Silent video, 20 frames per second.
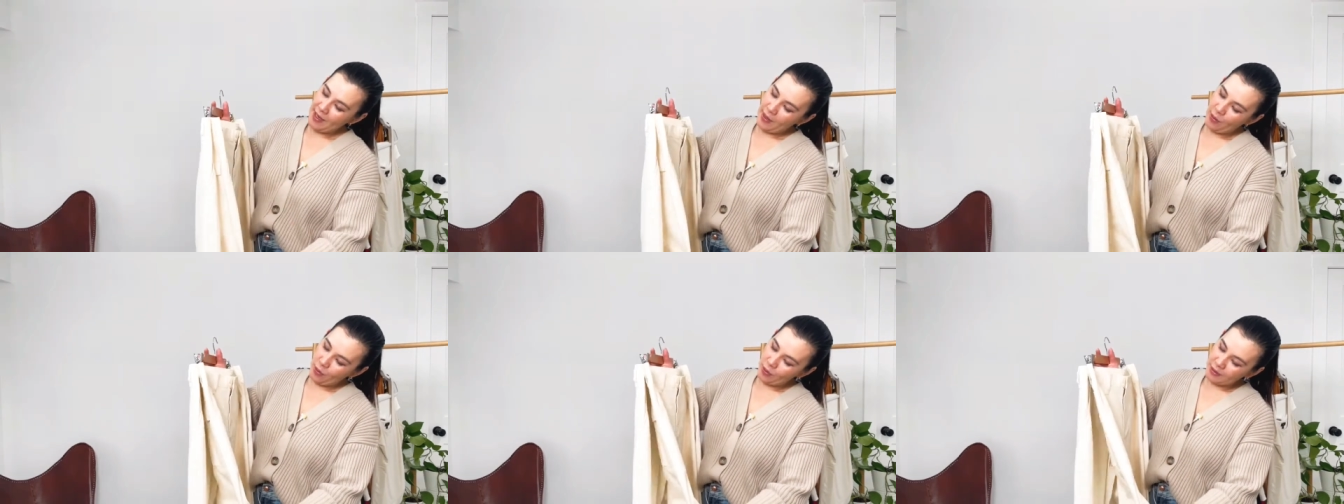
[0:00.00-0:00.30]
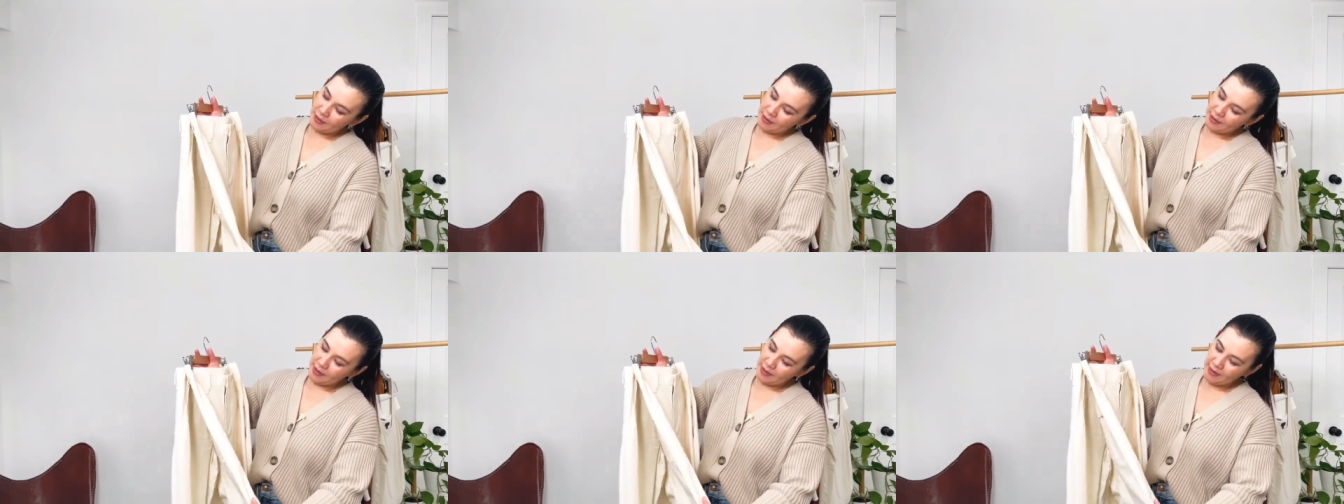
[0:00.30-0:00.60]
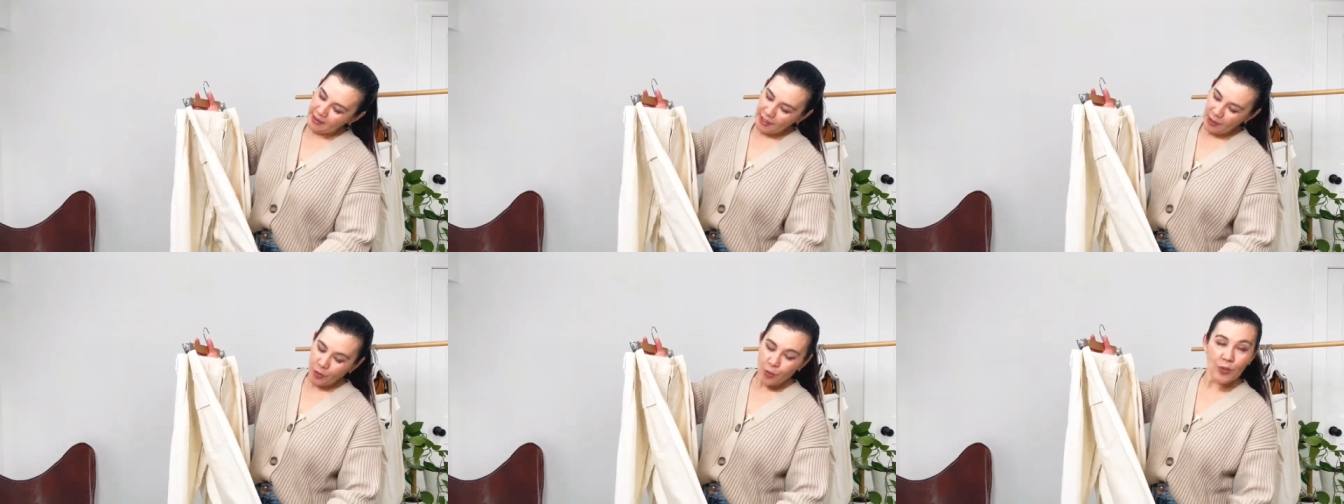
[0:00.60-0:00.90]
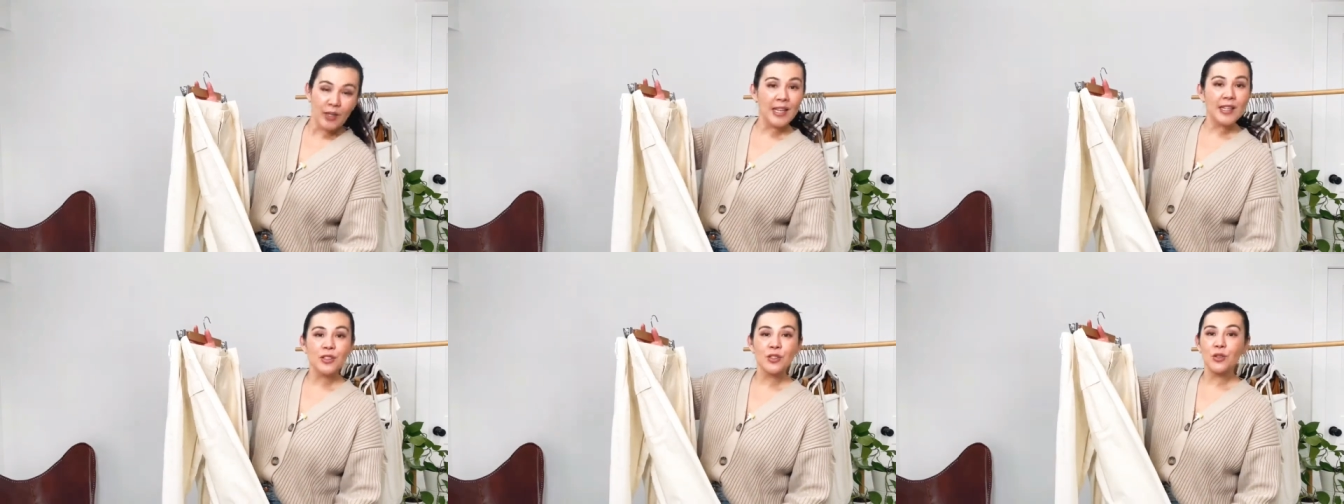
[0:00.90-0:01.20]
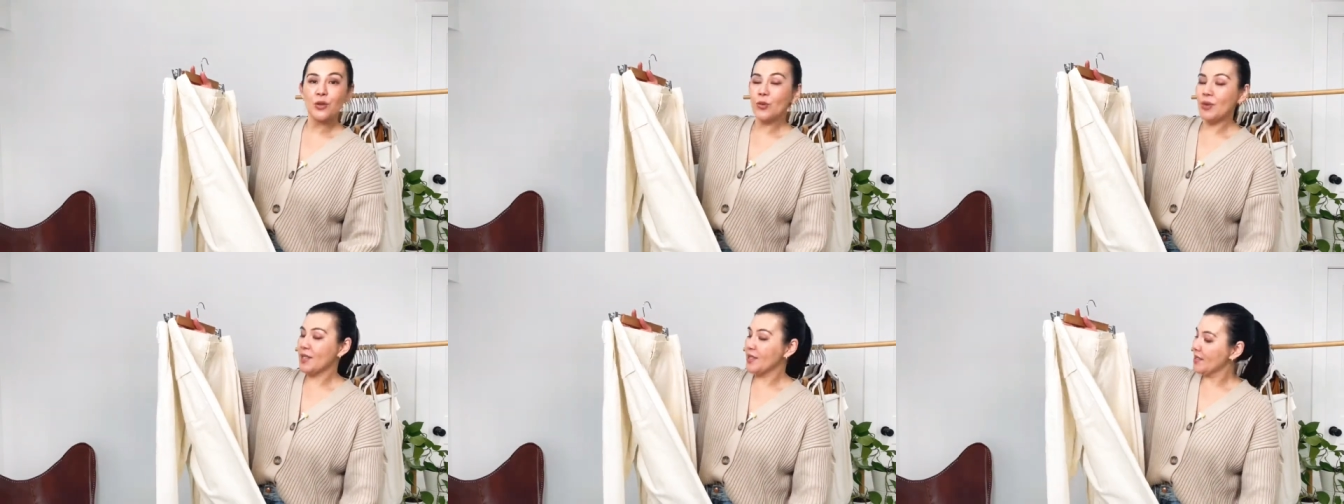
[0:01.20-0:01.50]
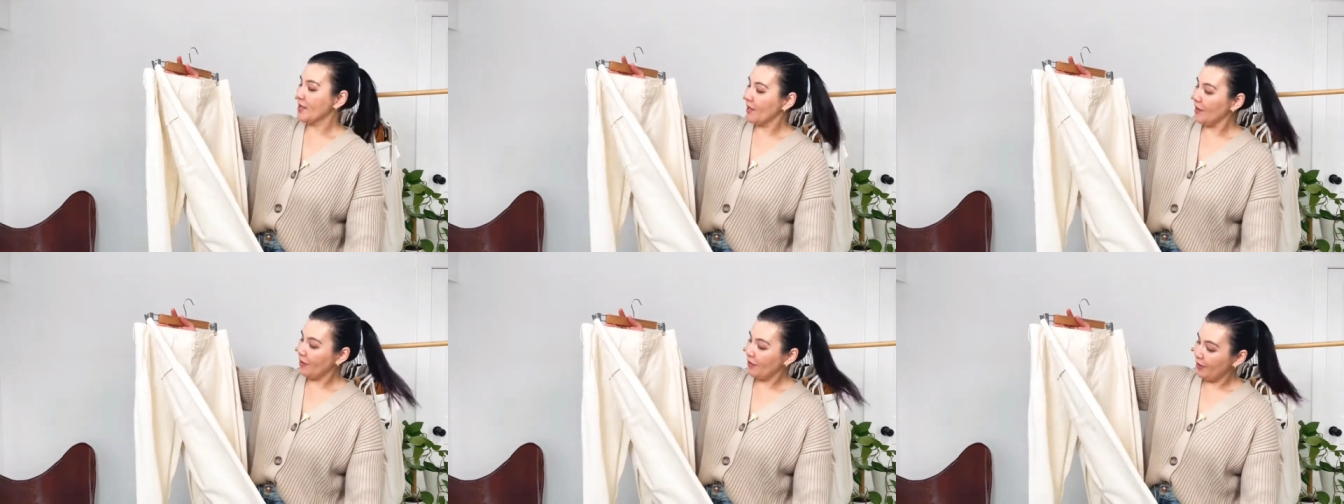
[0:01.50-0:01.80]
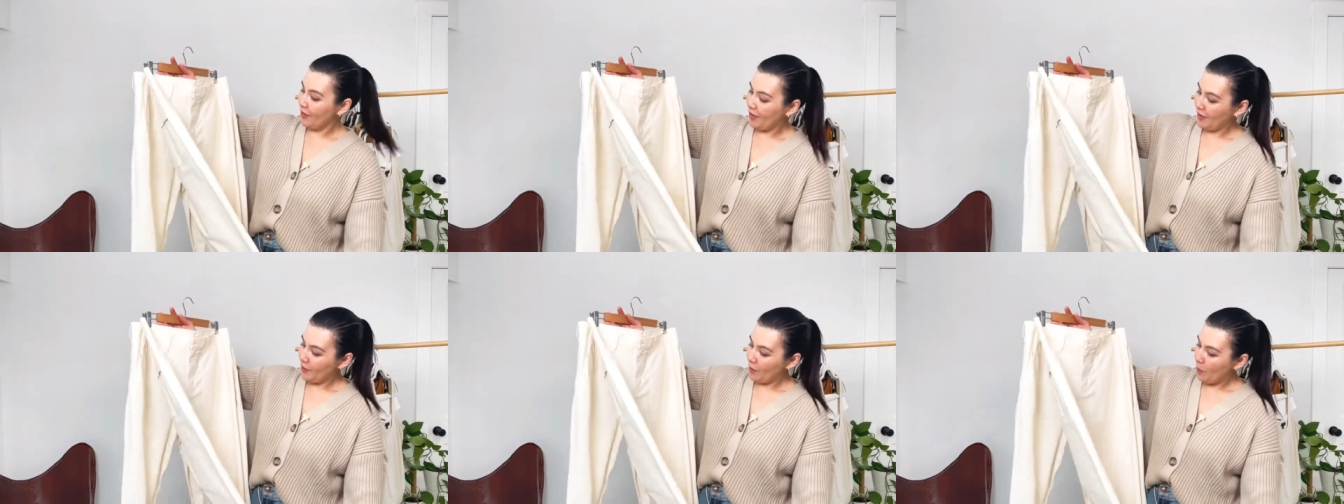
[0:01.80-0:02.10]
a outra é 31 e as duas
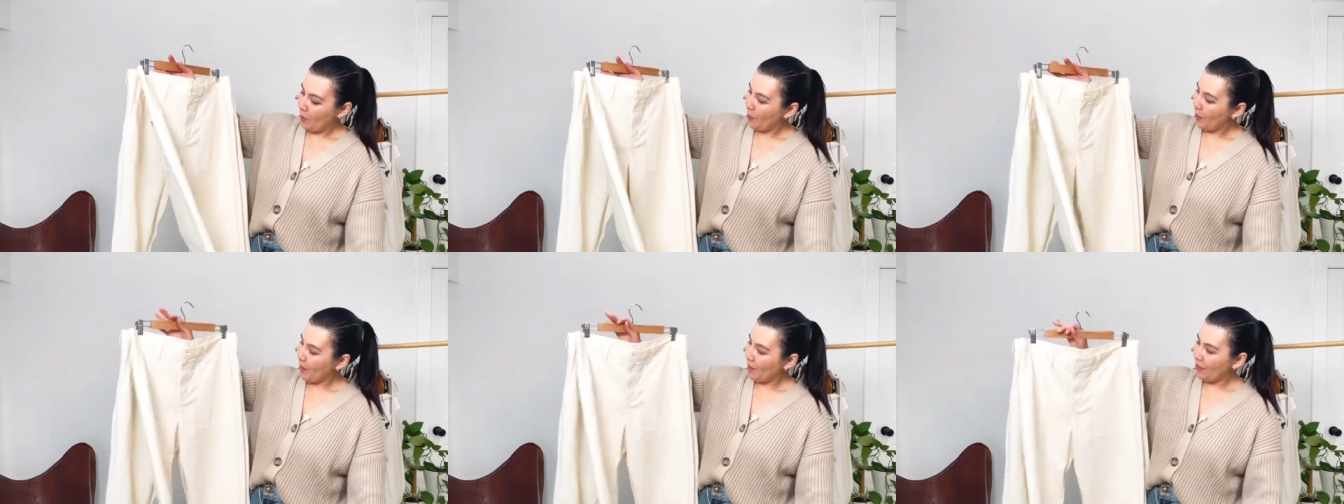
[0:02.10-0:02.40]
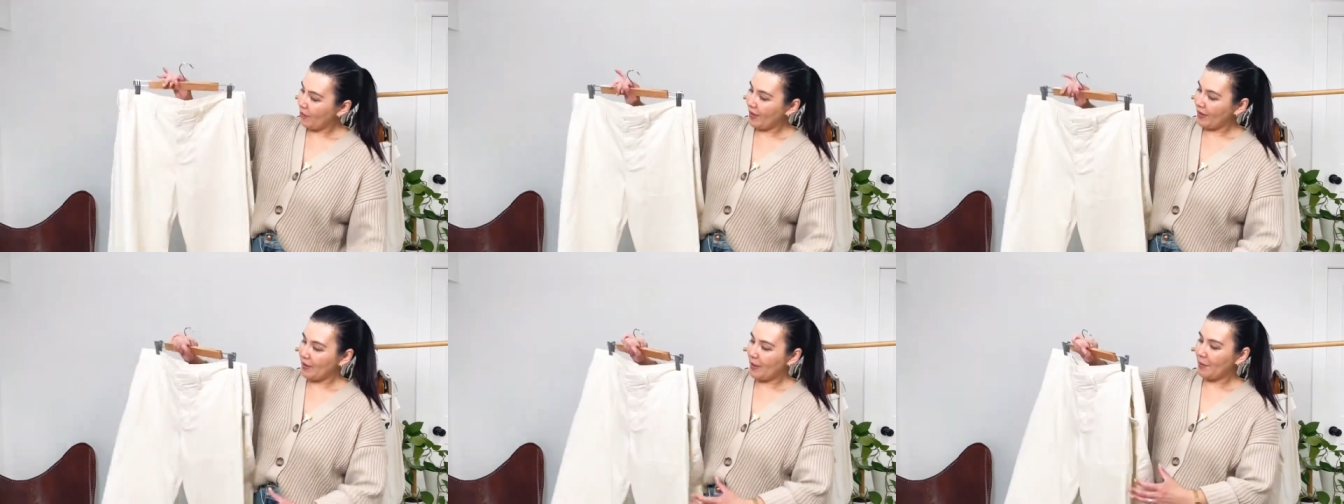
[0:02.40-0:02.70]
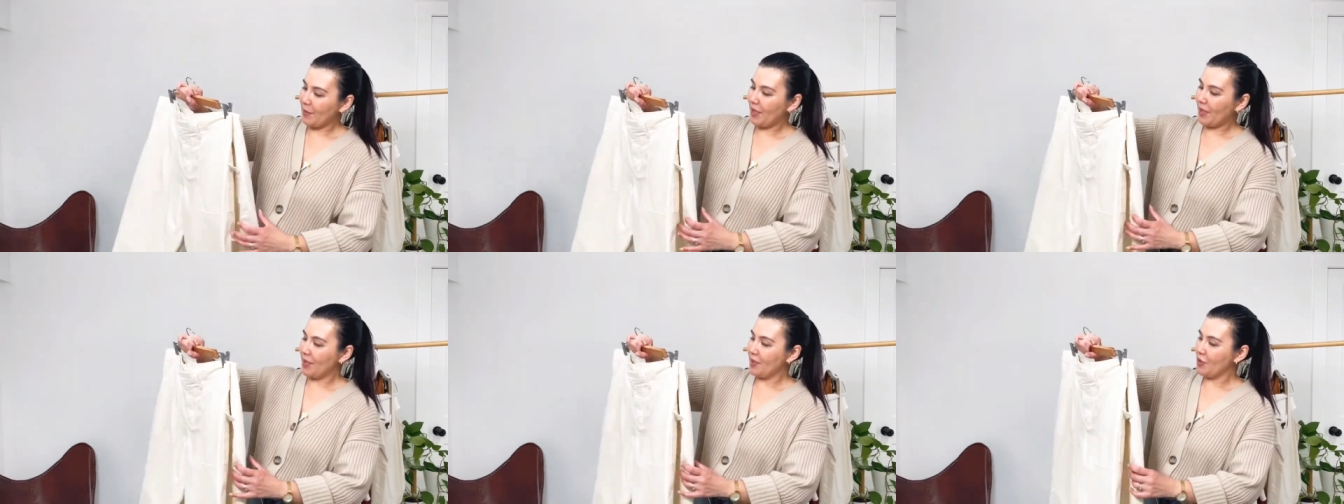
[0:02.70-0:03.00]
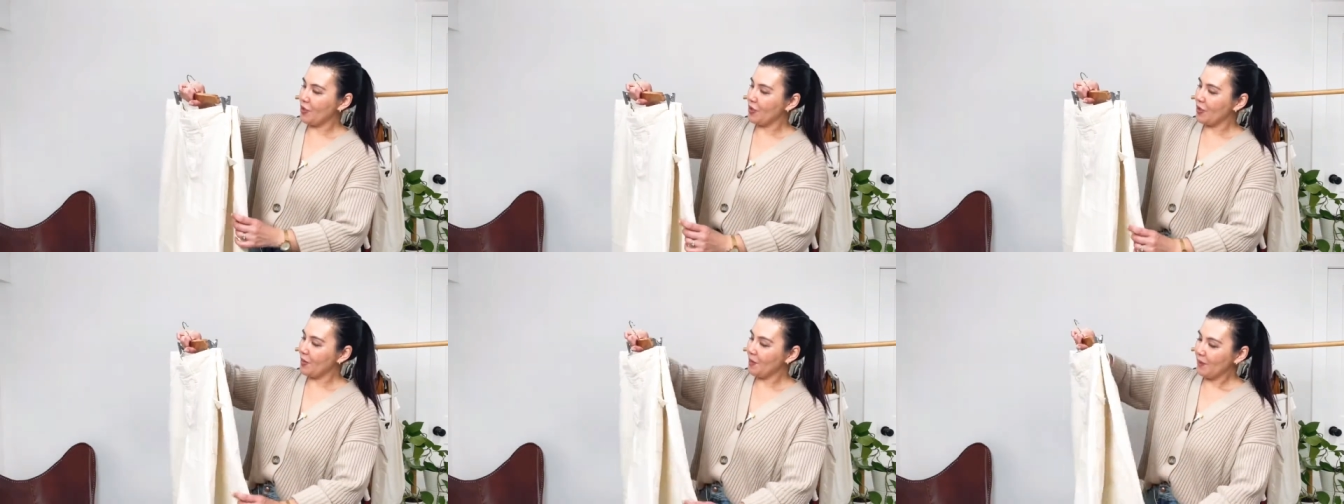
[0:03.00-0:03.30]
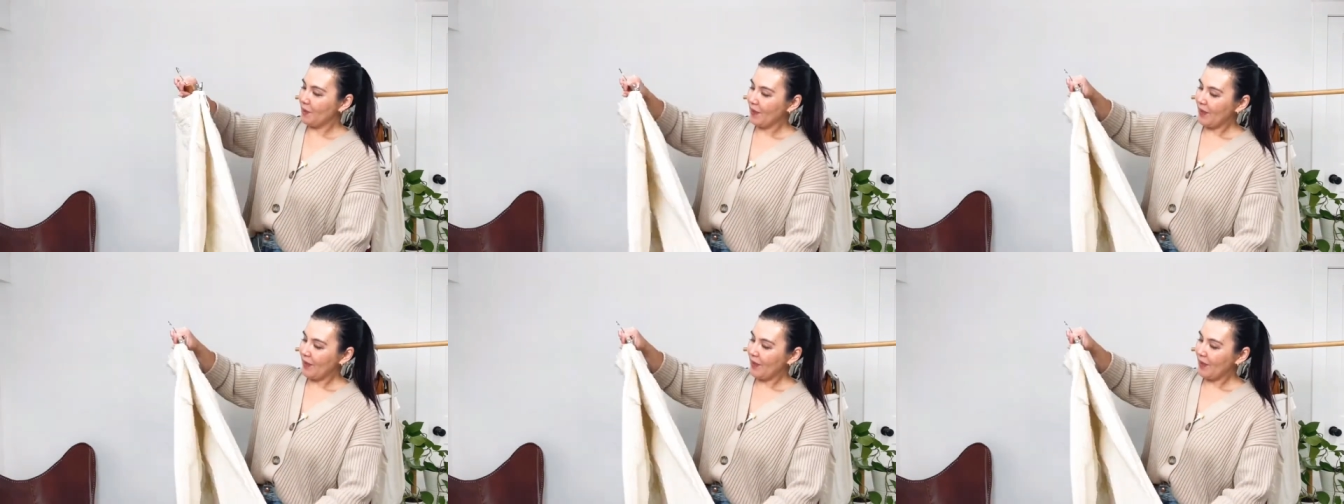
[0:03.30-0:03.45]
serviram perfeitamente